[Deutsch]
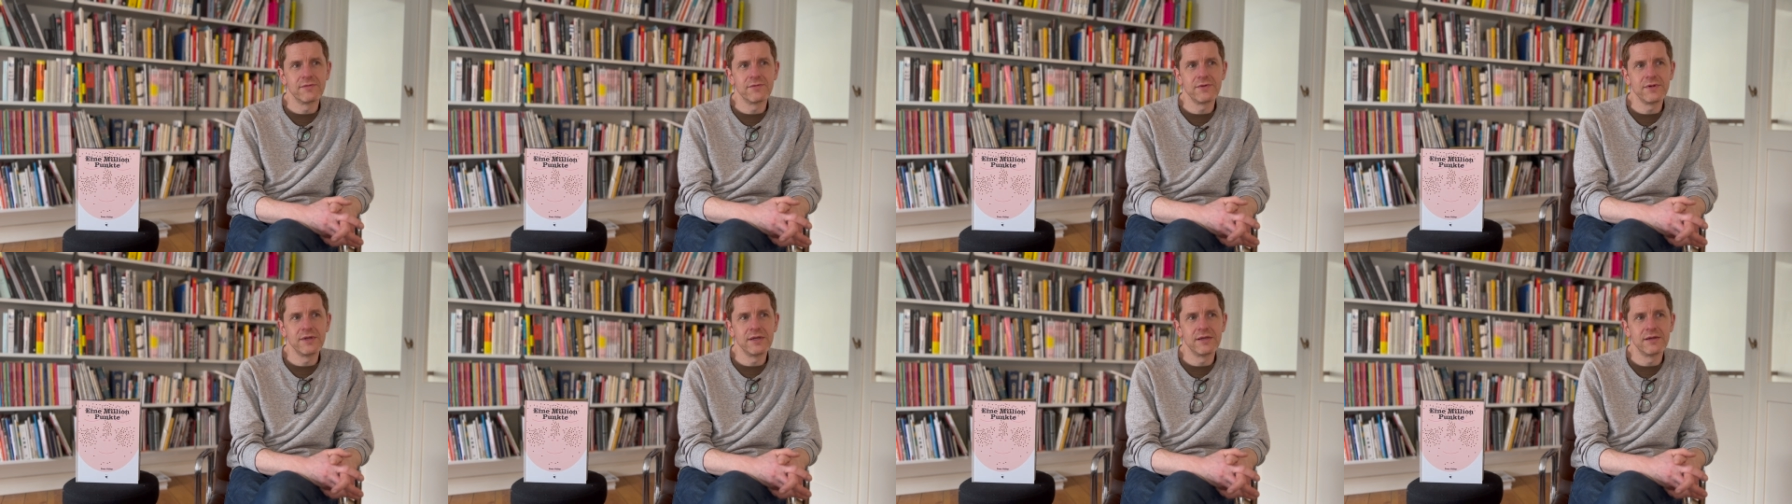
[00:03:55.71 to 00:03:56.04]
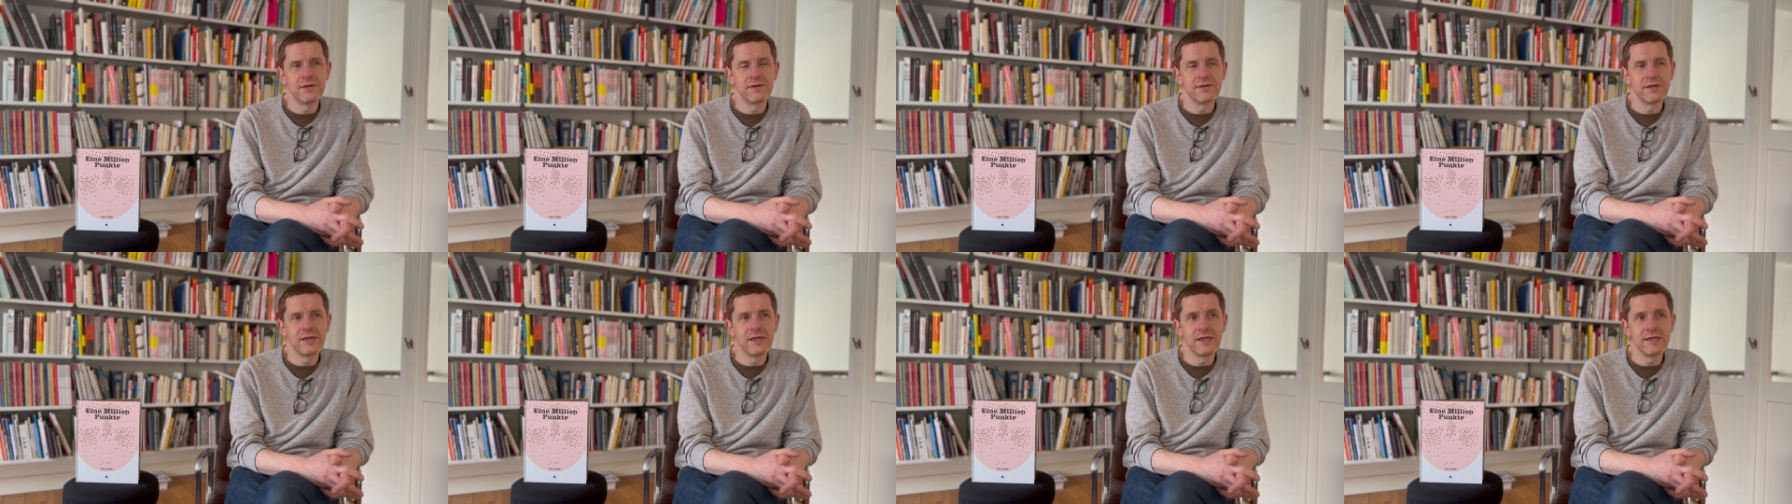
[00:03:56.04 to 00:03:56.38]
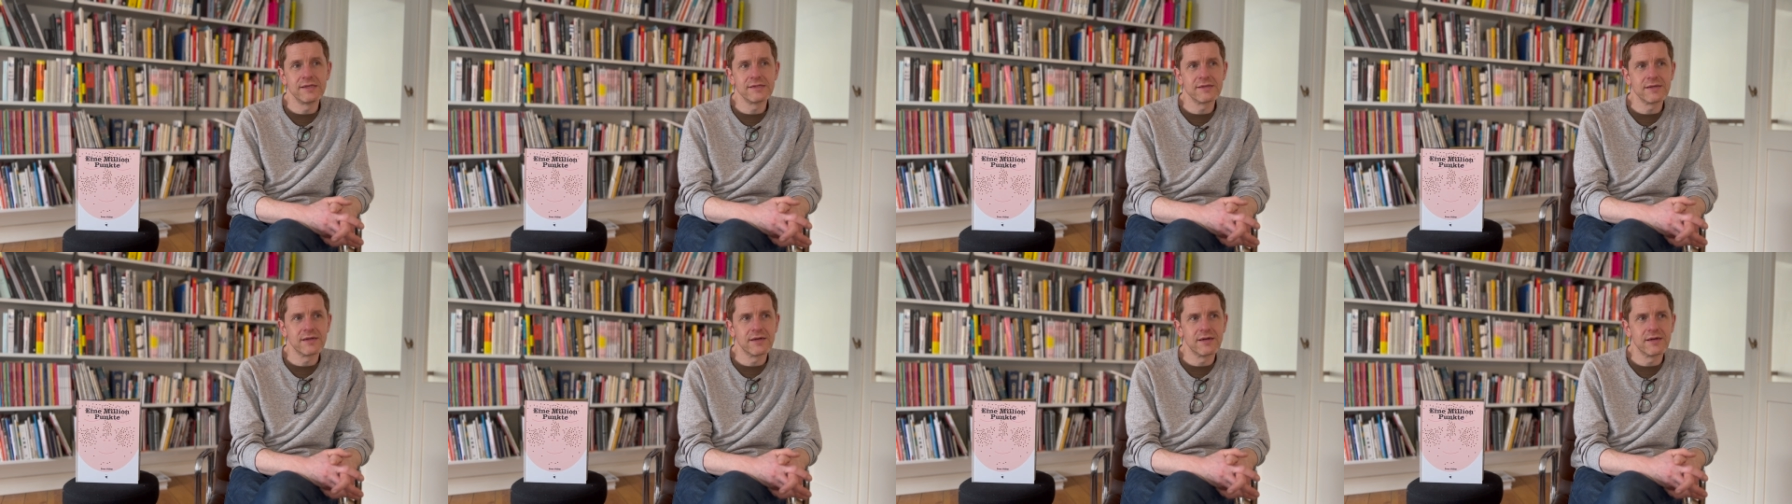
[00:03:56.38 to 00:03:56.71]
viele
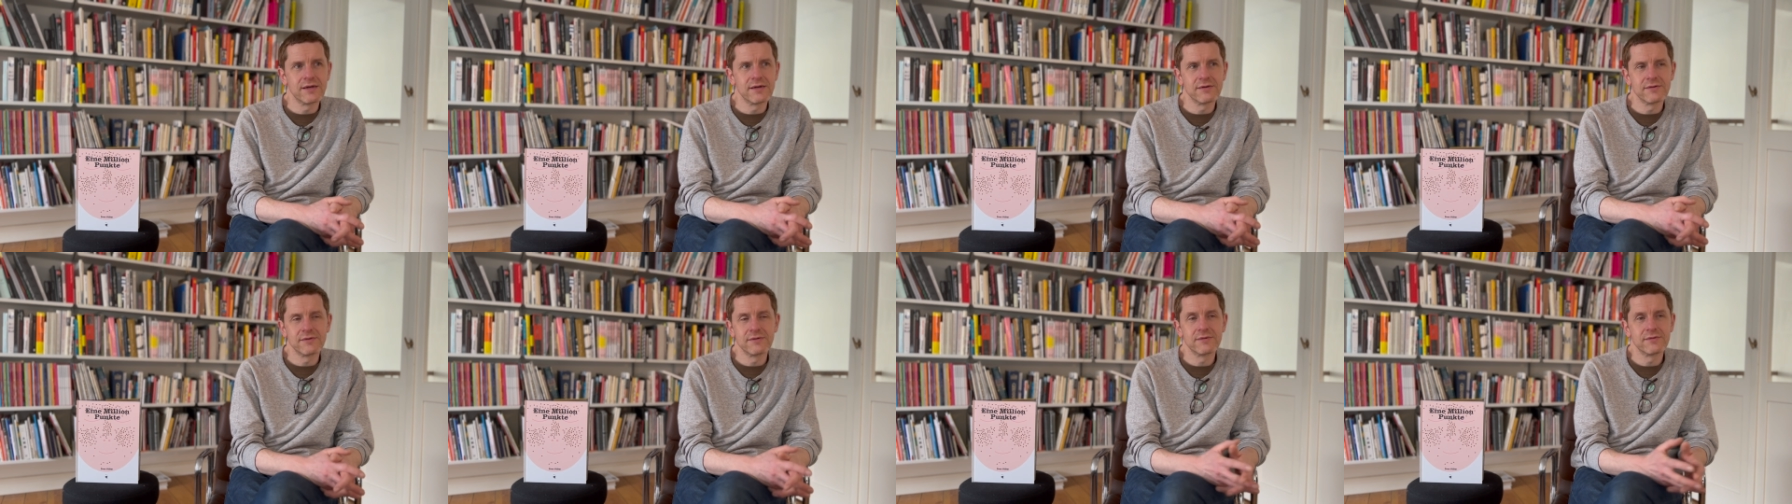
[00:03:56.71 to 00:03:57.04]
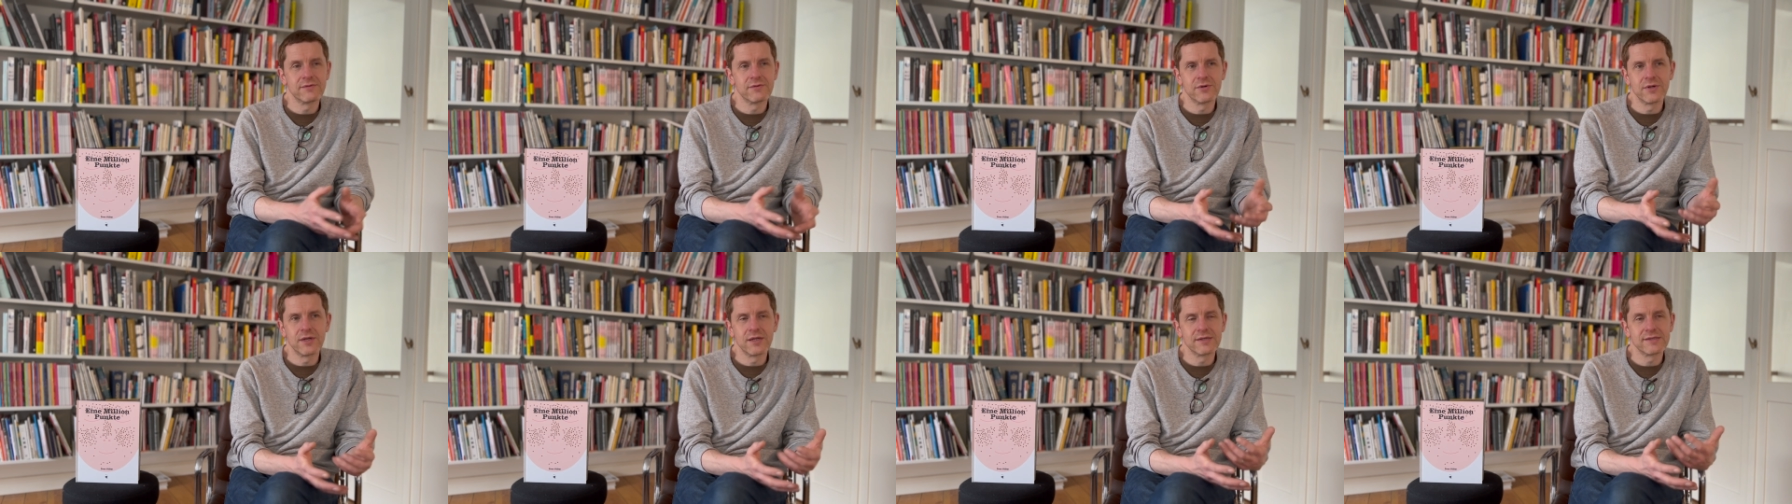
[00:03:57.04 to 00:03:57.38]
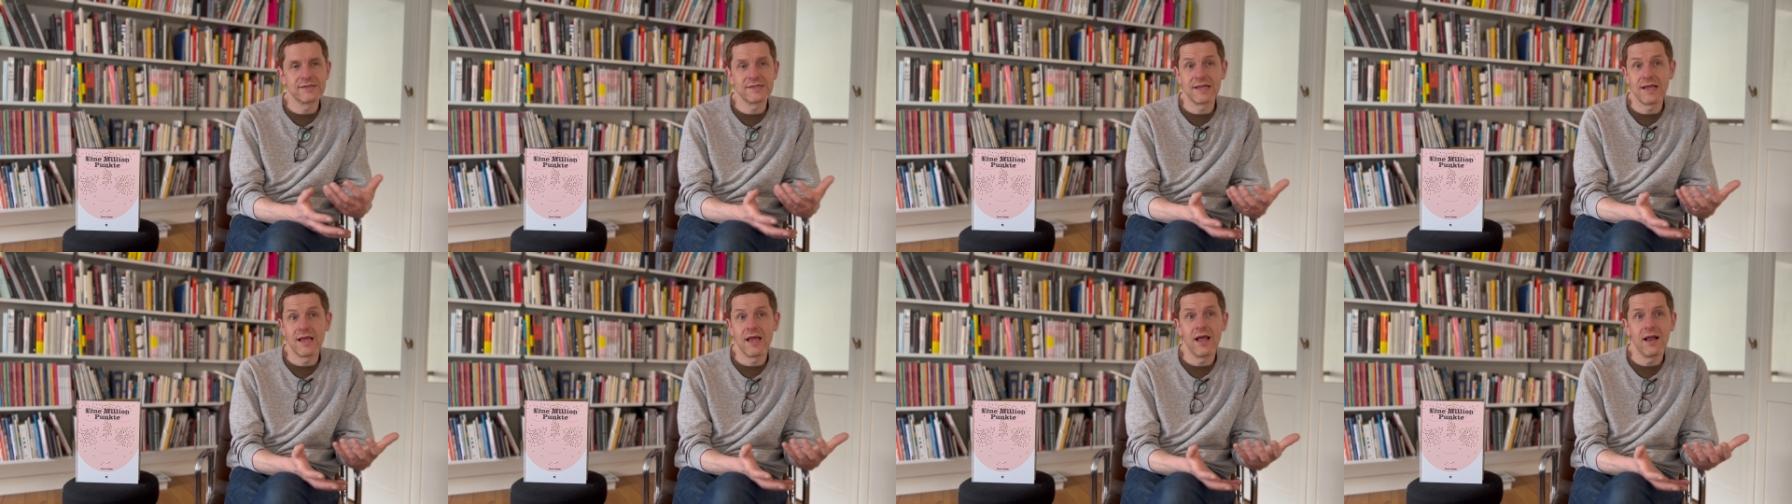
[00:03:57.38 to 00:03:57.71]
Leser oder
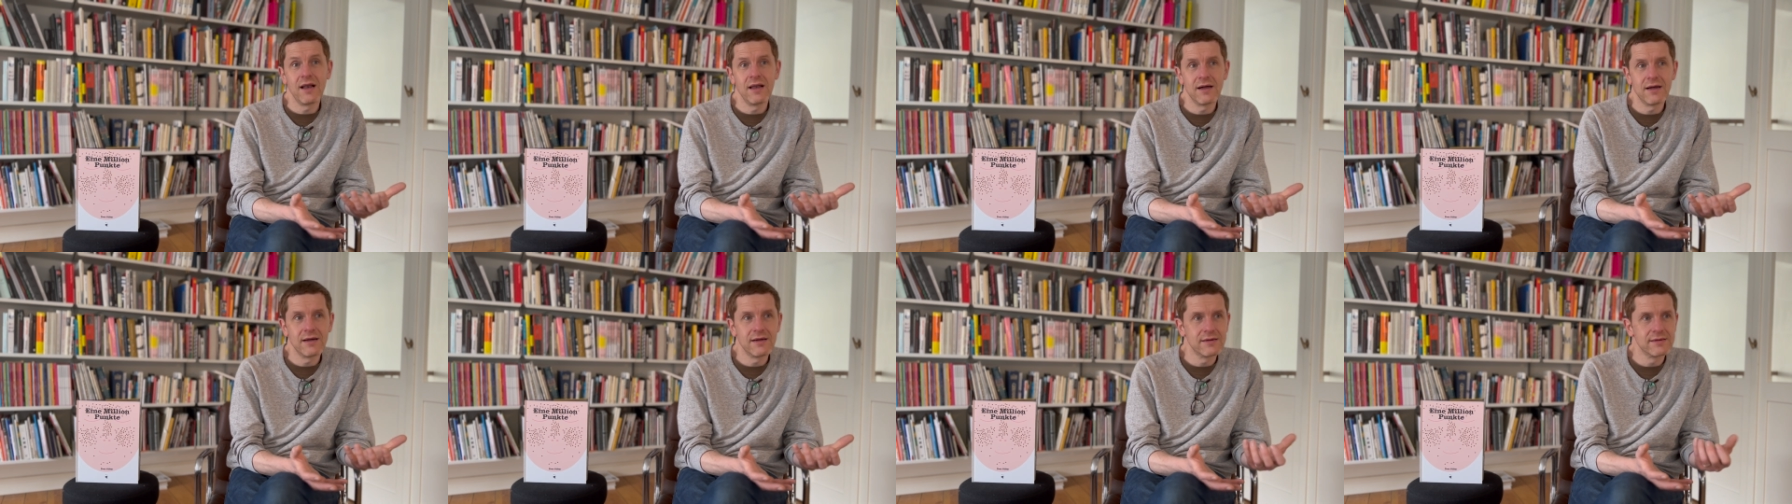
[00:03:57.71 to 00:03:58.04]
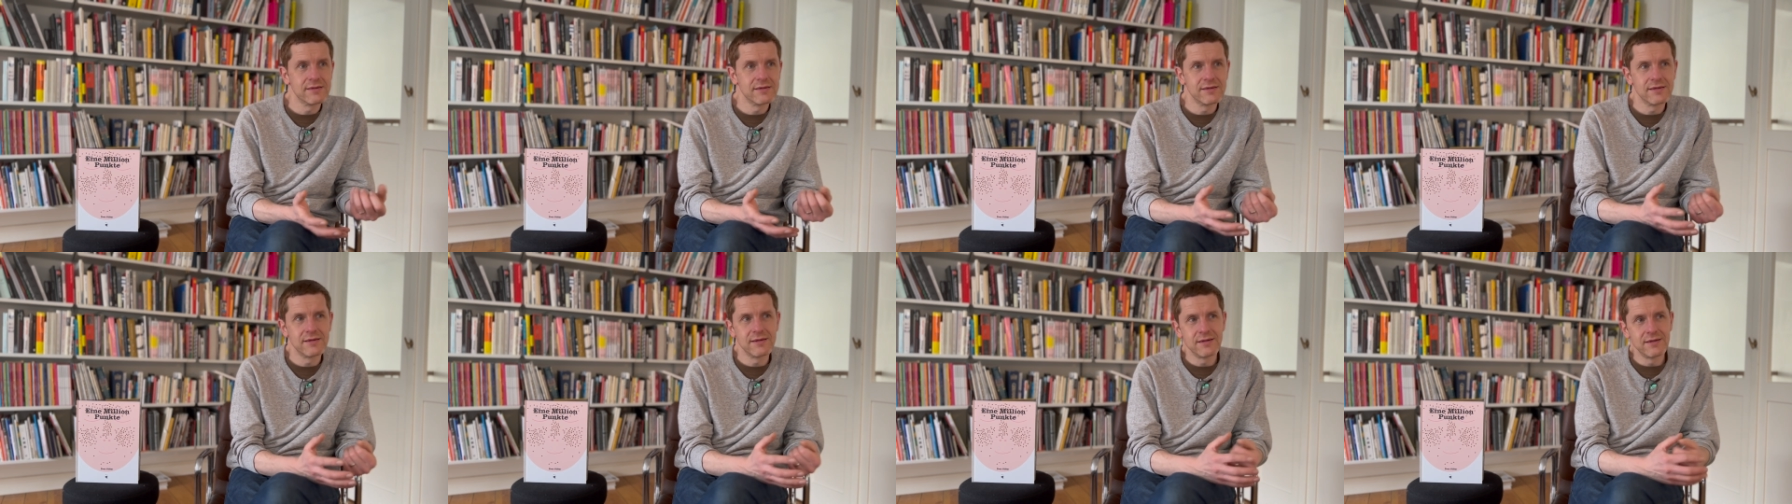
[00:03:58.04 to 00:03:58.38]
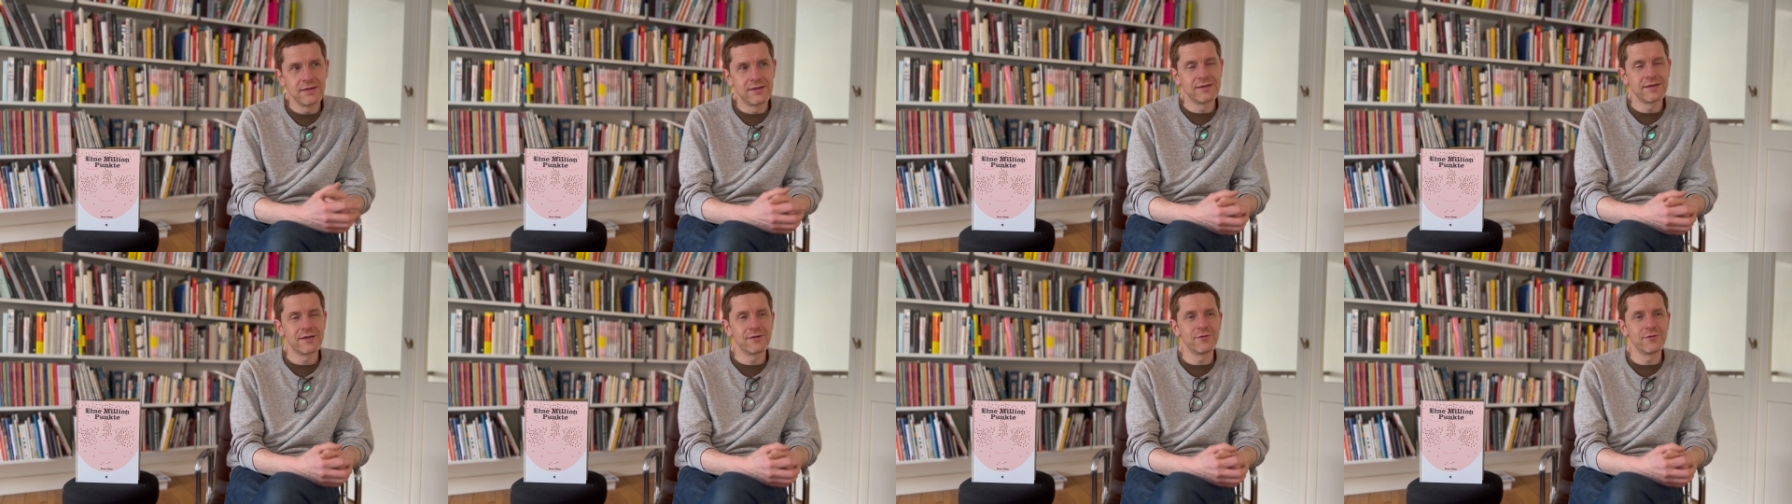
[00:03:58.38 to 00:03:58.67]
Zähler äh,